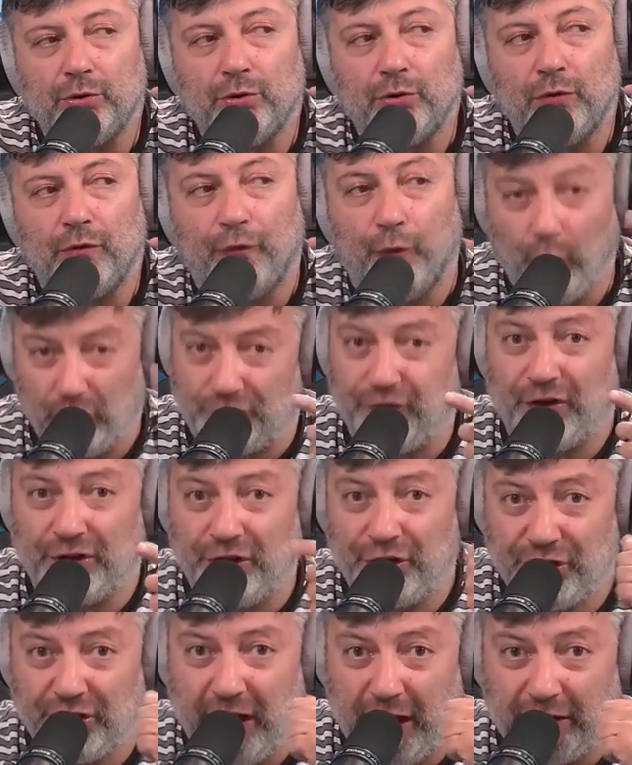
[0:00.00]
фосфор
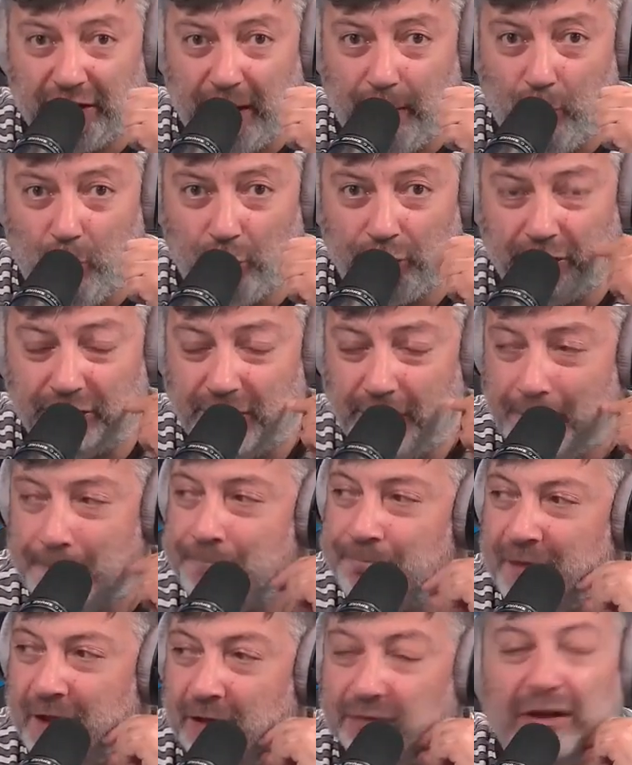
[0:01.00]
начинает работать,
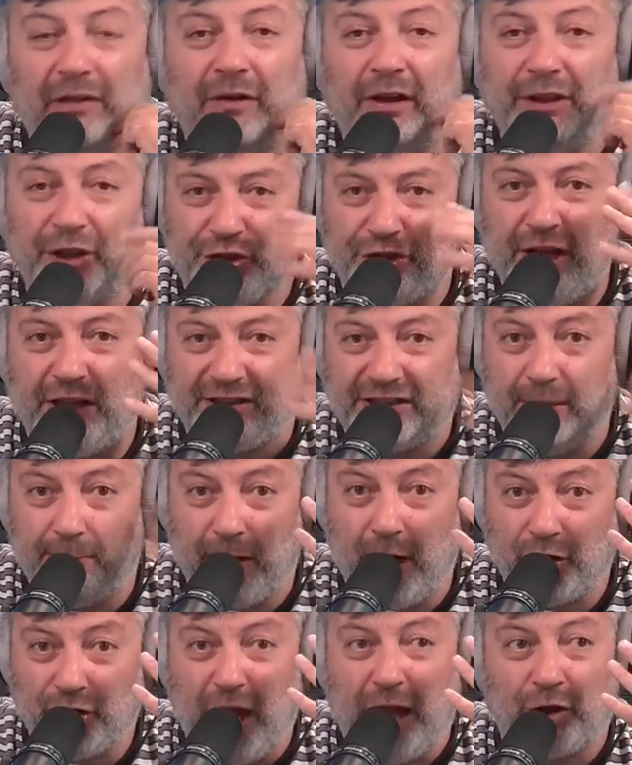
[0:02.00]
голова начинает
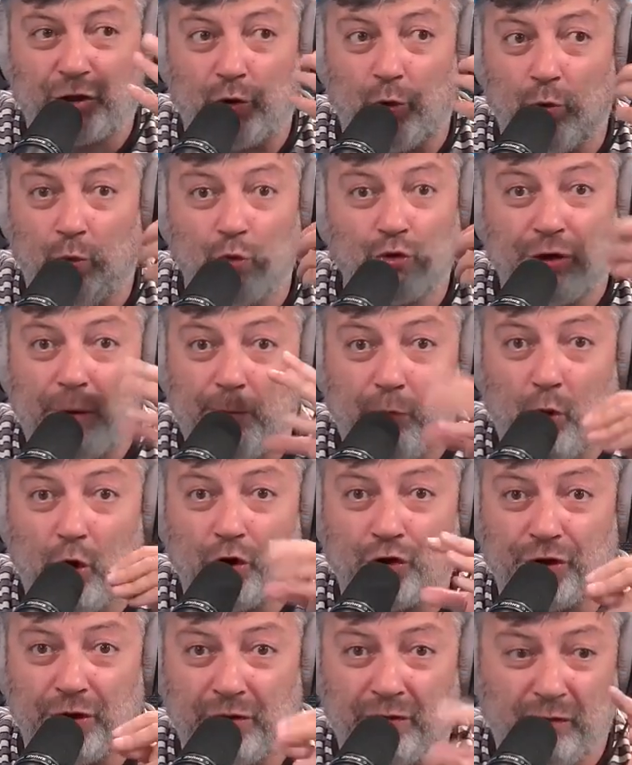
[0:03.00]
соображать, что уже
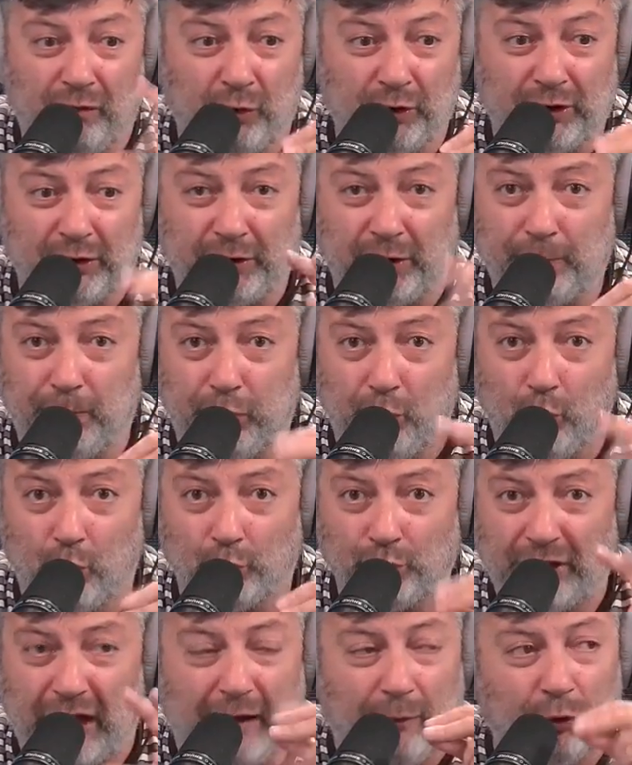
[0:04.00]
больше вот этот
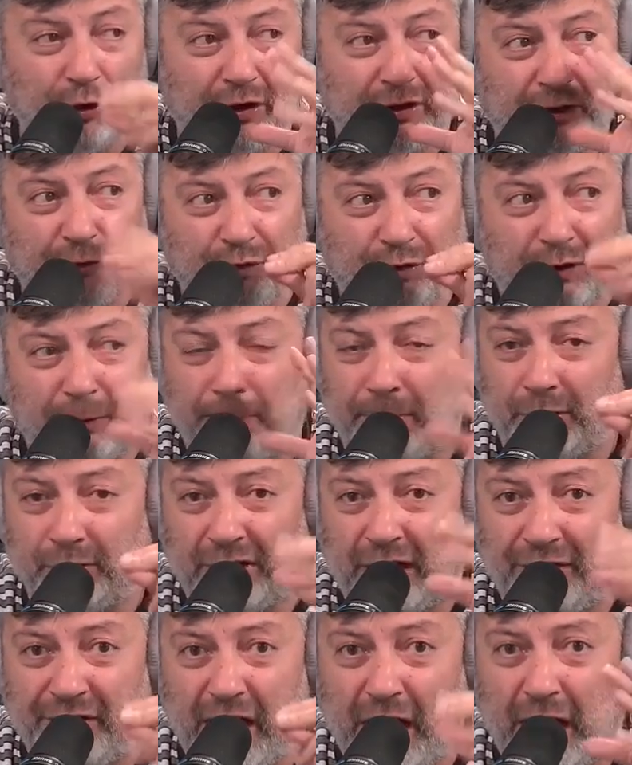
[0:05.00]
бул, да, вот эта
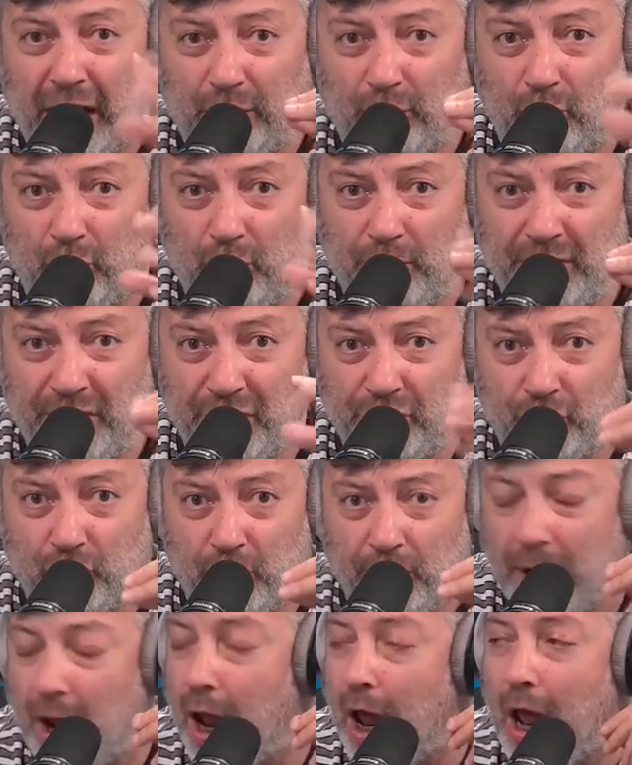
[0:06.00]
болтовня, которую мы
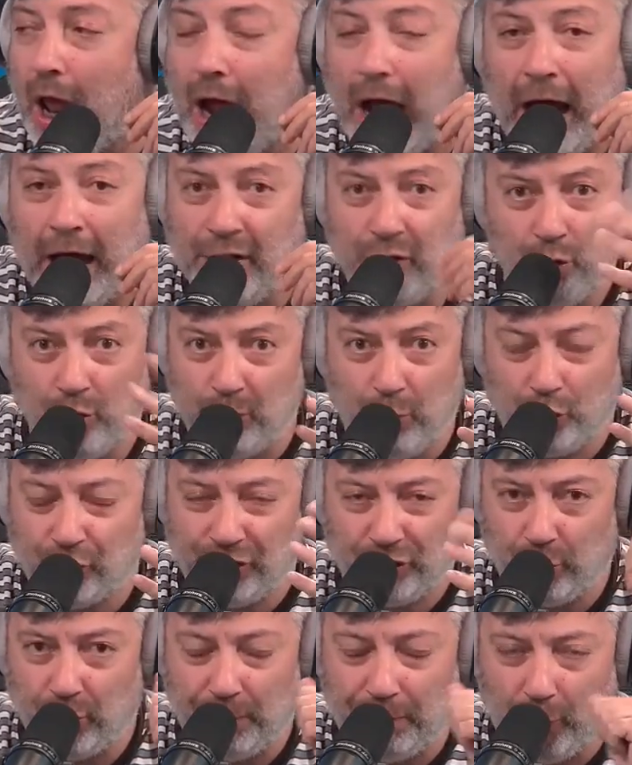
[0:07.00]
несем, а ее
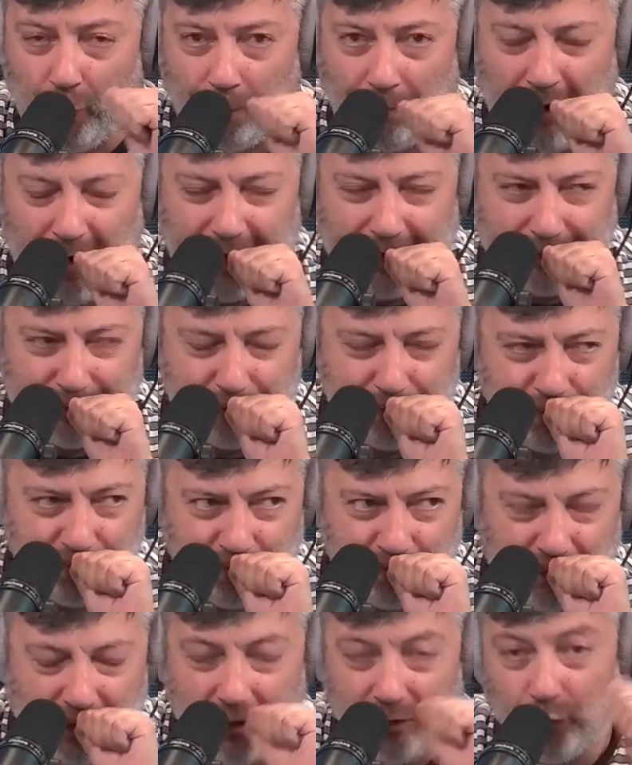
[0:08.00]
больше никто не покупает.
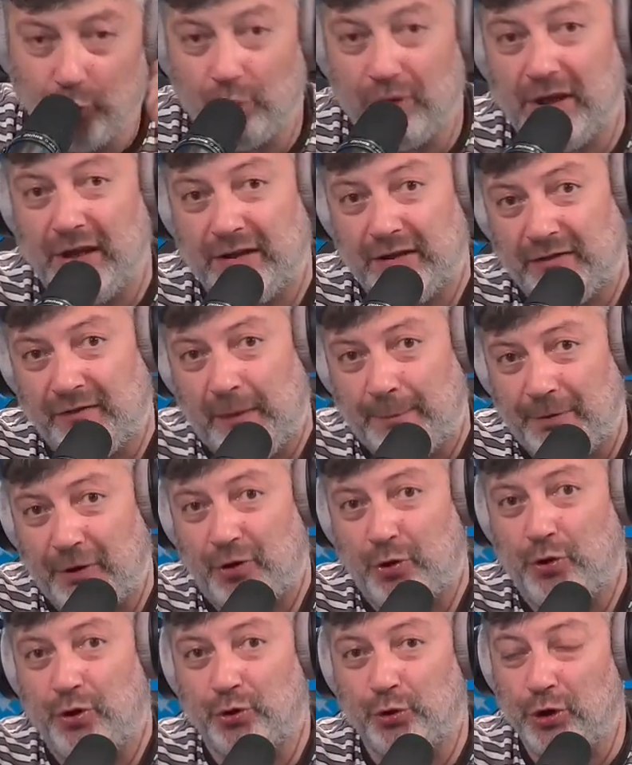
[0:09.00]
Ну и,
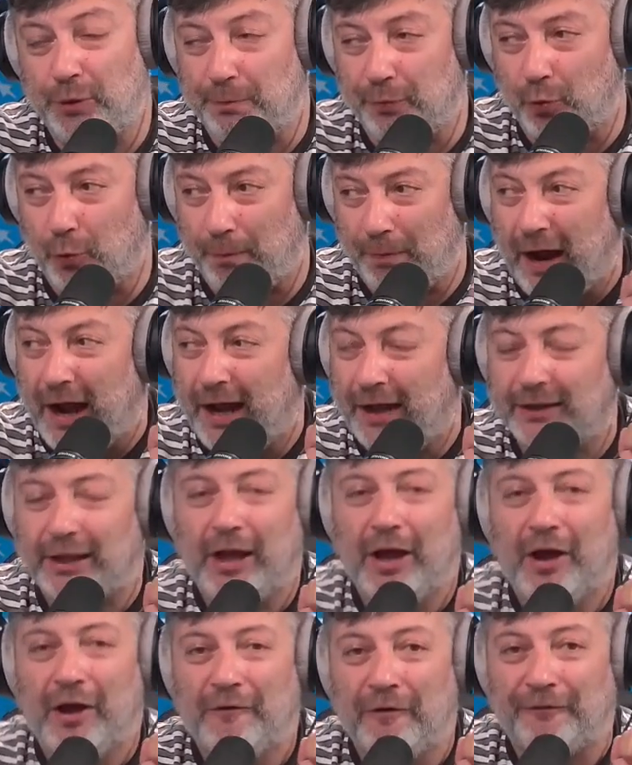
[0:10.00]
во-первых, ее никто не покупает,
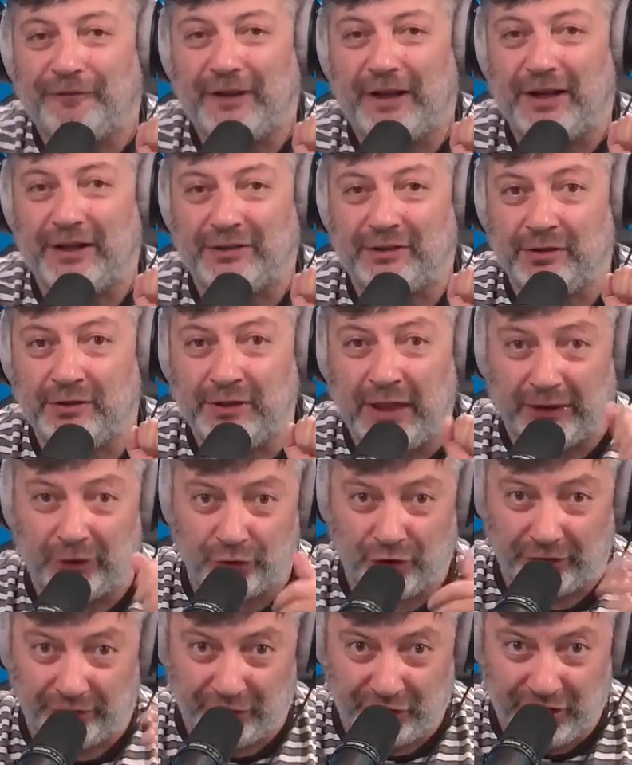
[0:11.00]
во-вторых,
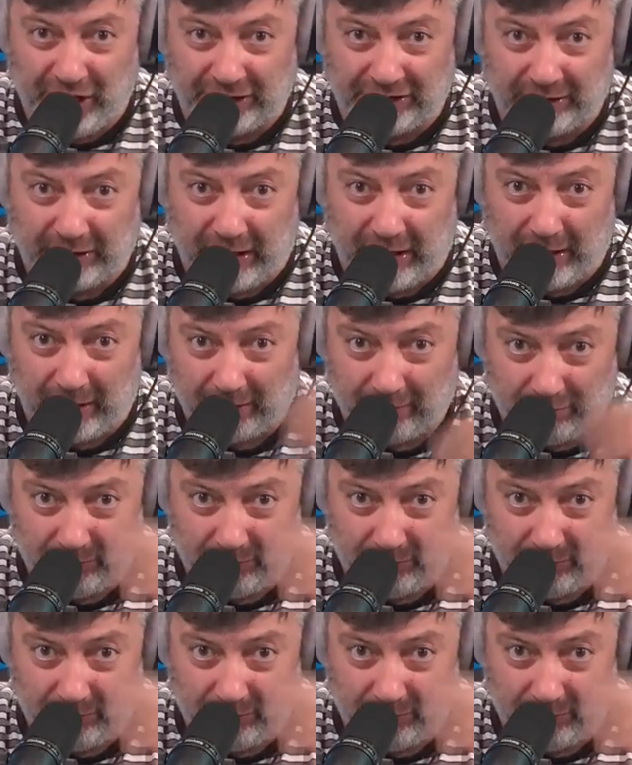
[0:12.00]
надо же отвечать за...